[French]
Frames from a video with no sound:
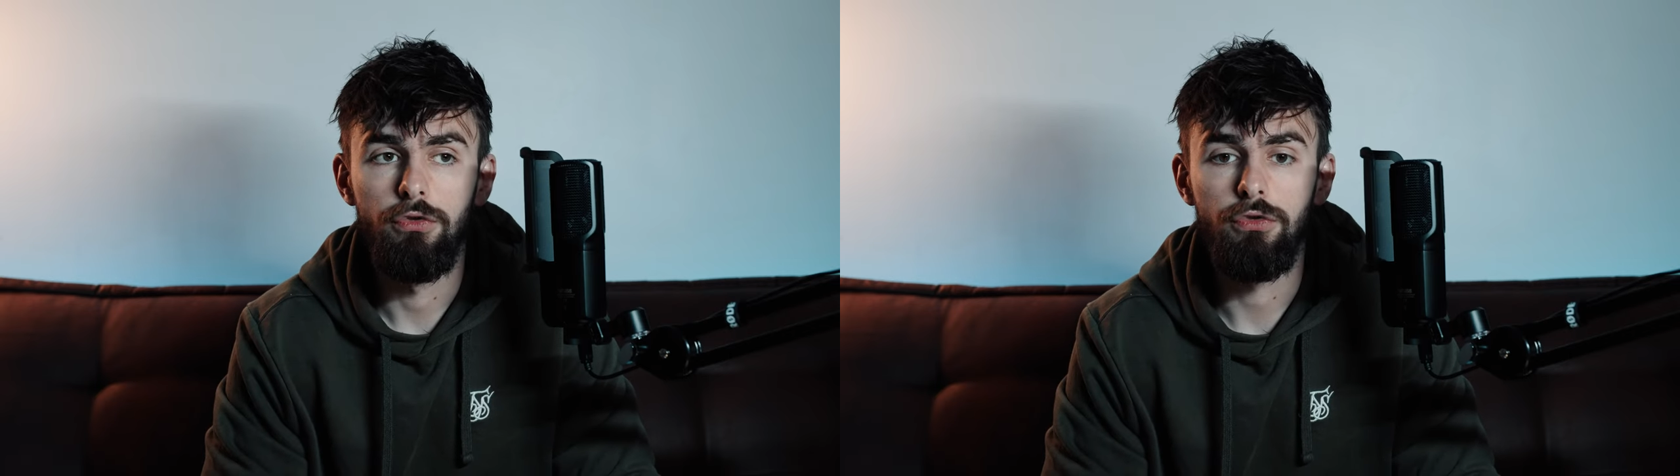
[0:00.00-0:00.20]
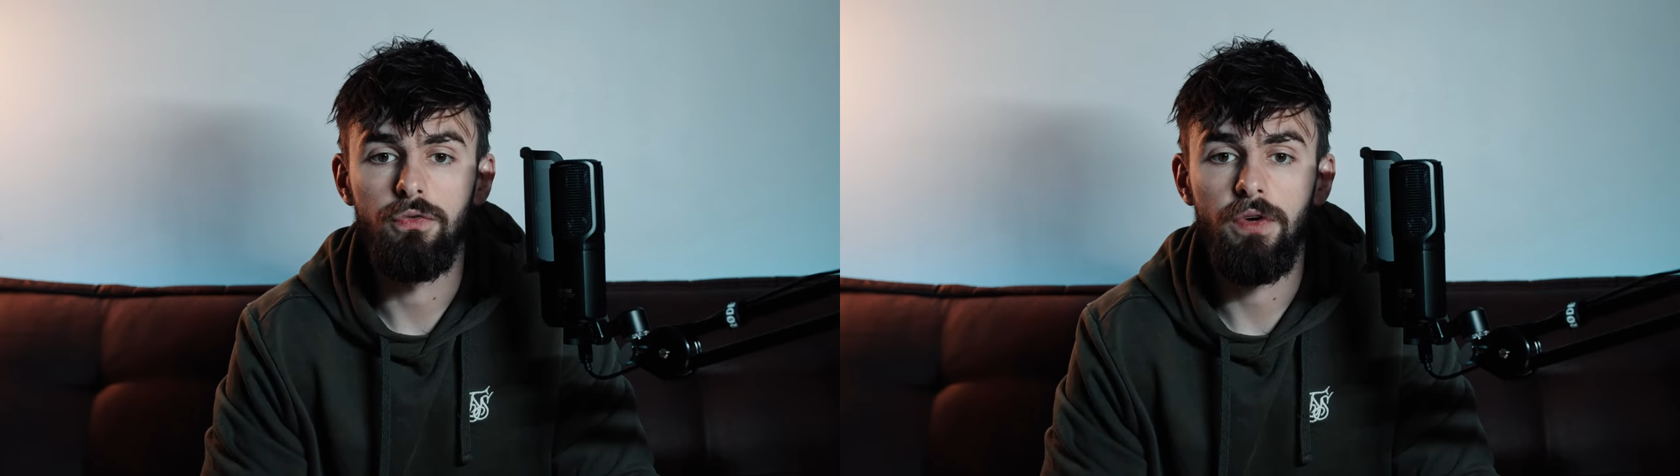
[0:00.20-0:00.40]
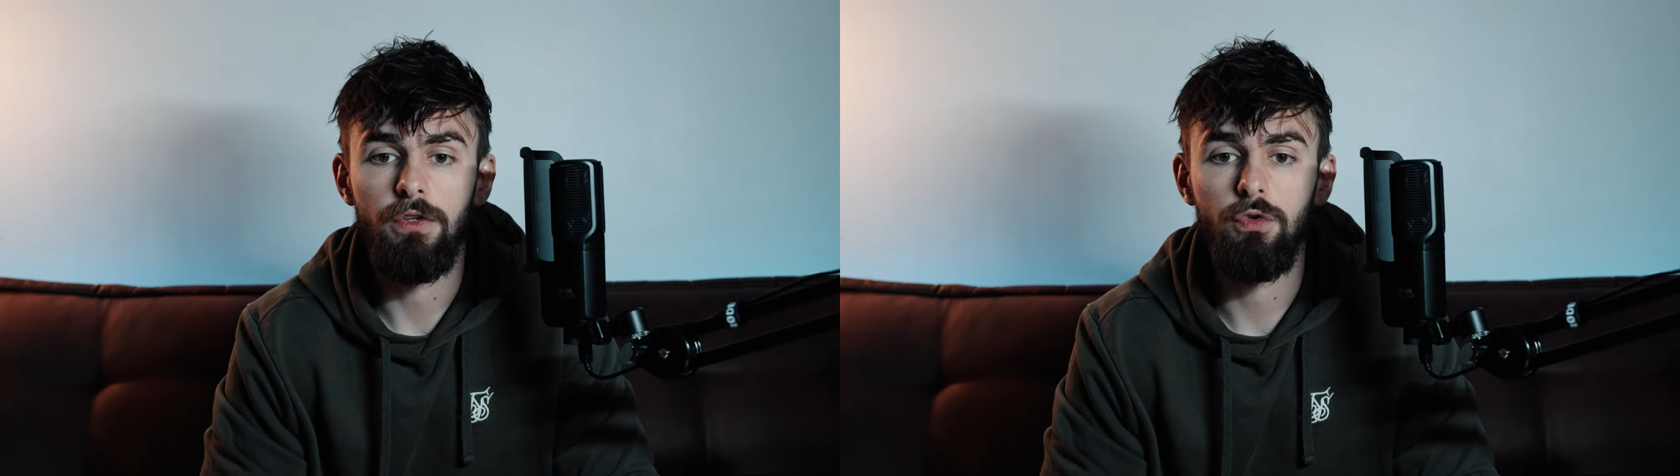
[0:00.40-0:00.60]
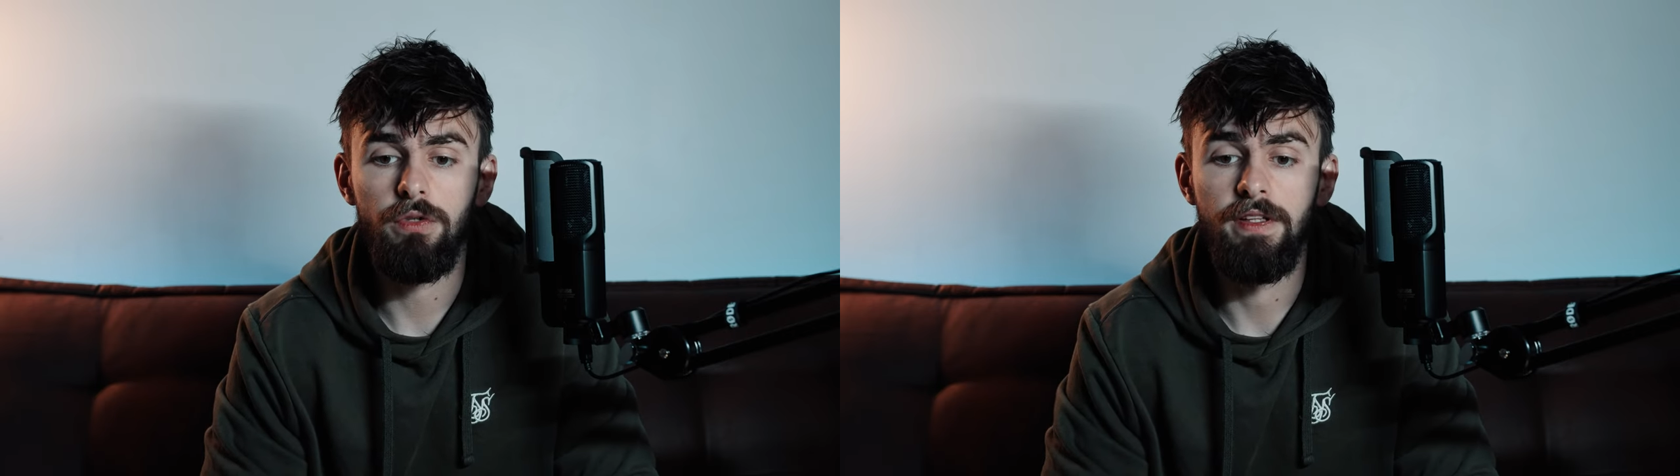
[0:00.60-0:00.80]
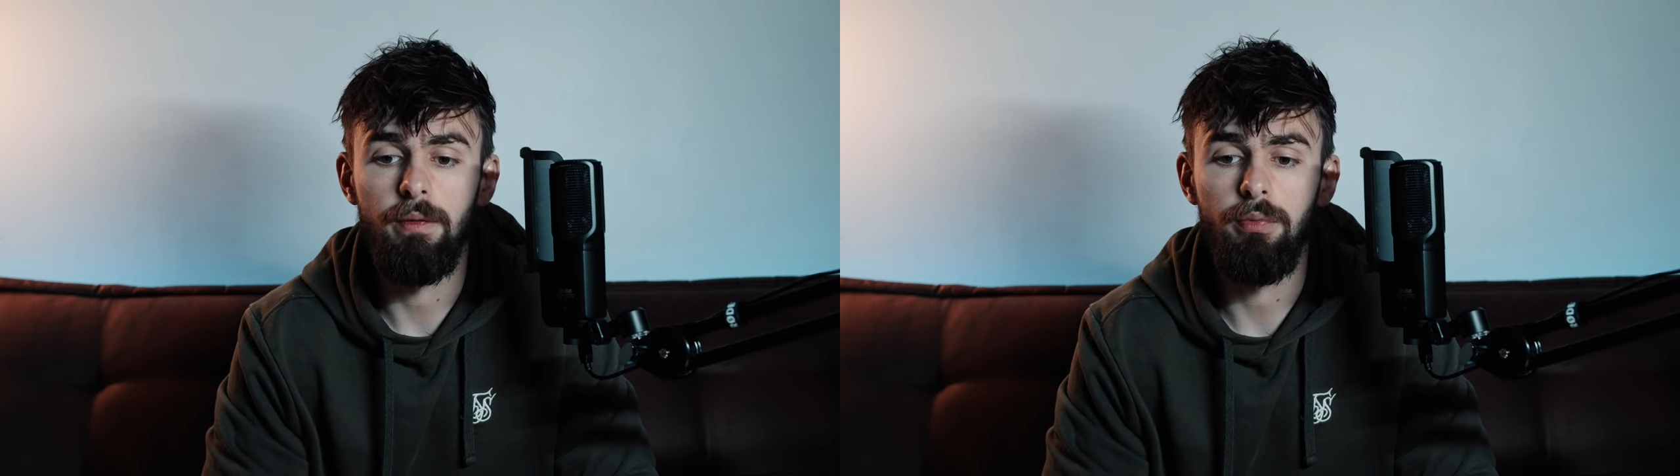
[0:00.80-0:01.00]
tu vas
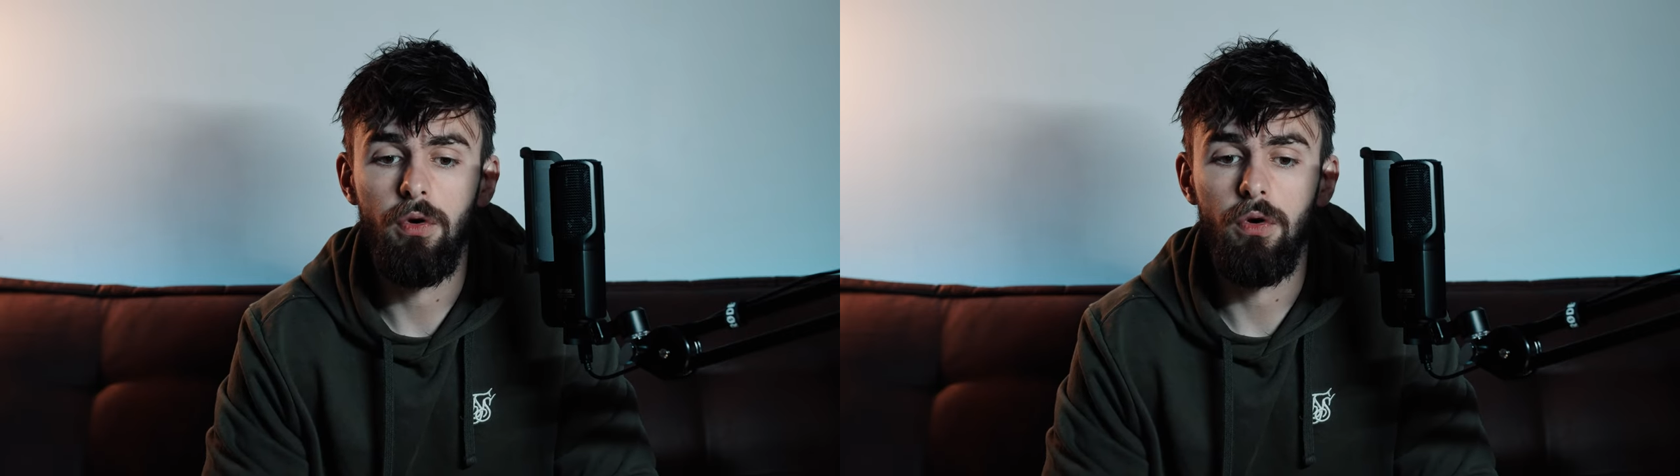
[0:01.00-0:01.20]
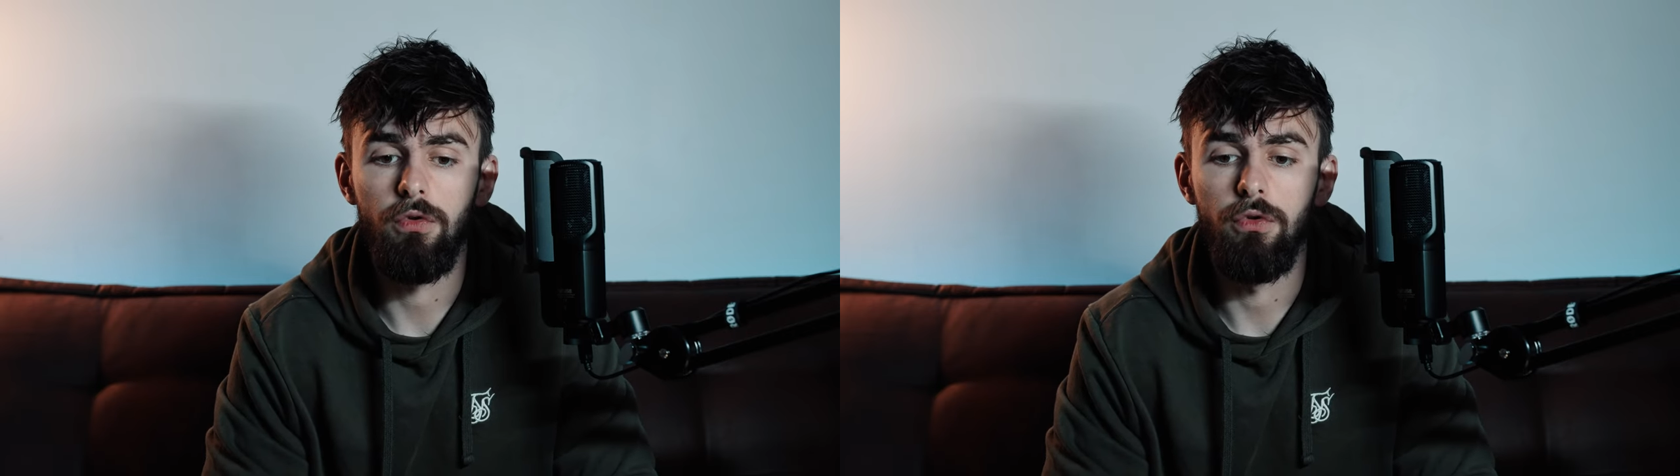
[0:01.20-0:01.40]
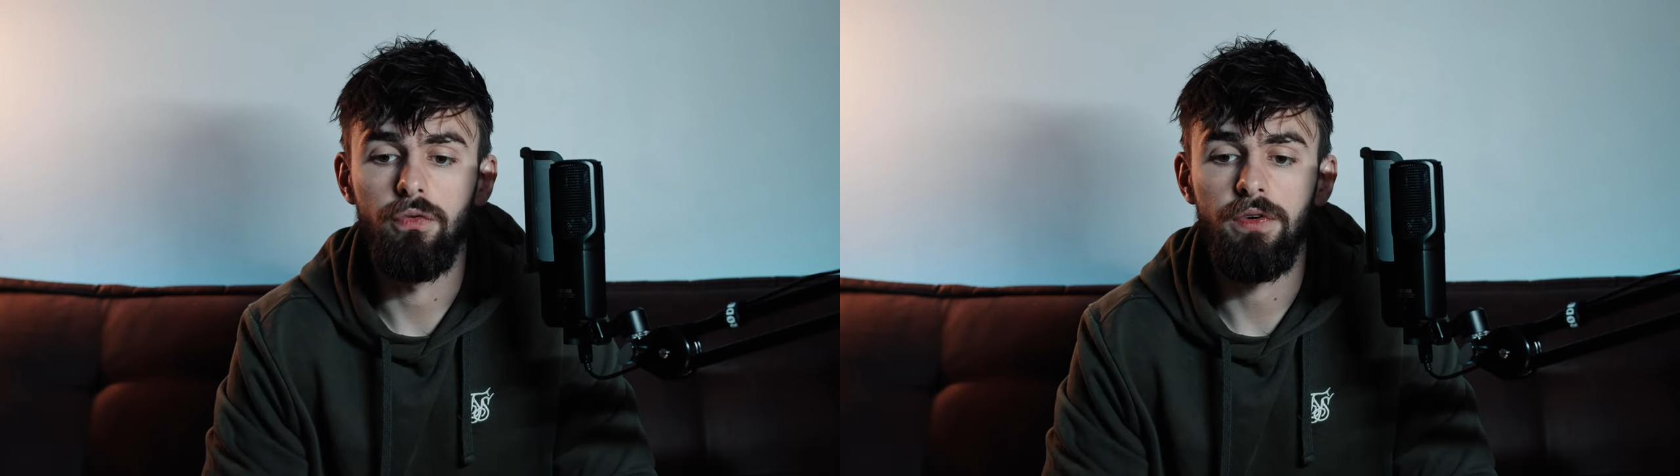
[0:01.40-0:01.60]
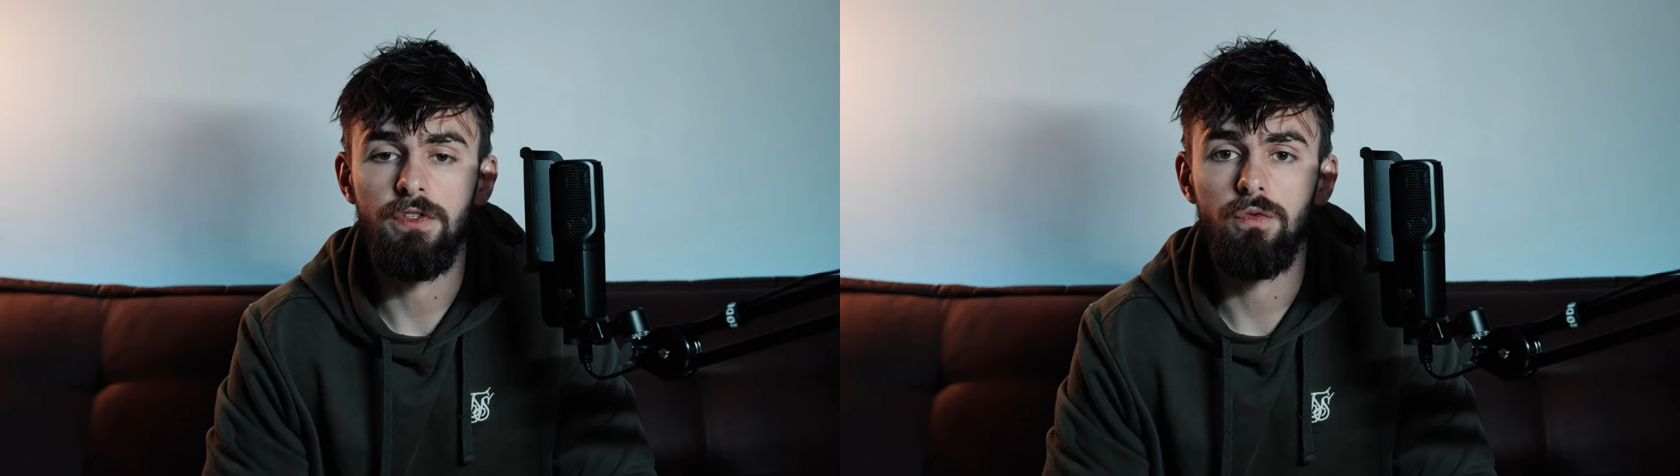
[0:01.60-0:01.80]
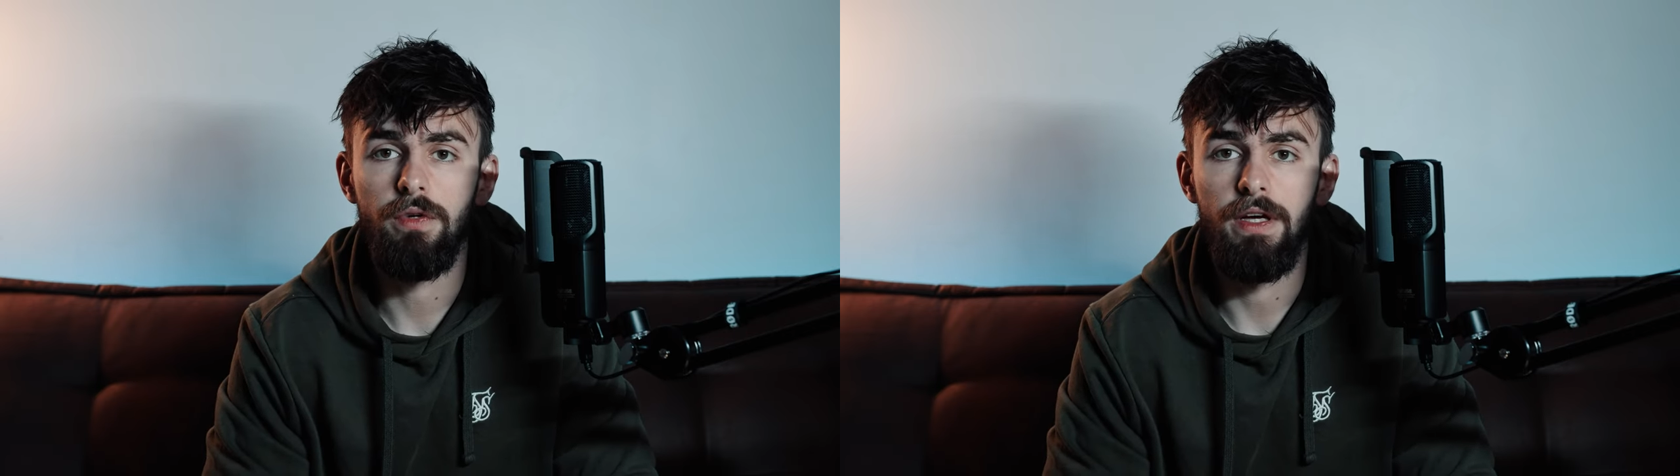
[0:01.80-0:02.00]
tourner tes plans de façon